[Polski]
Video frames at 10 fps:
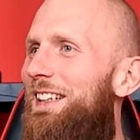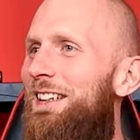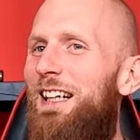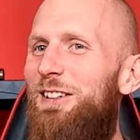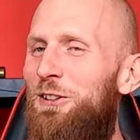
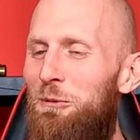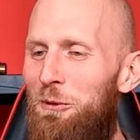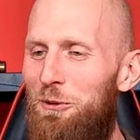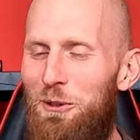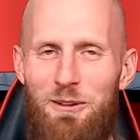jak to się
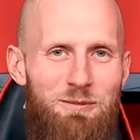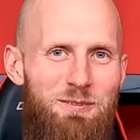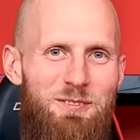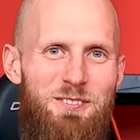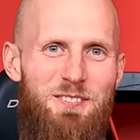mówiło,
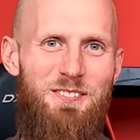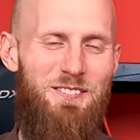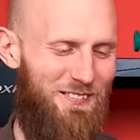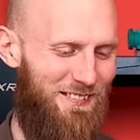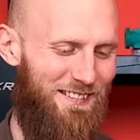
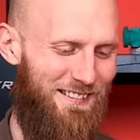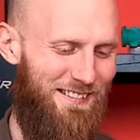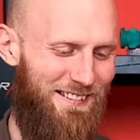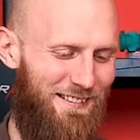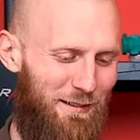
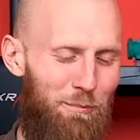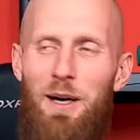e,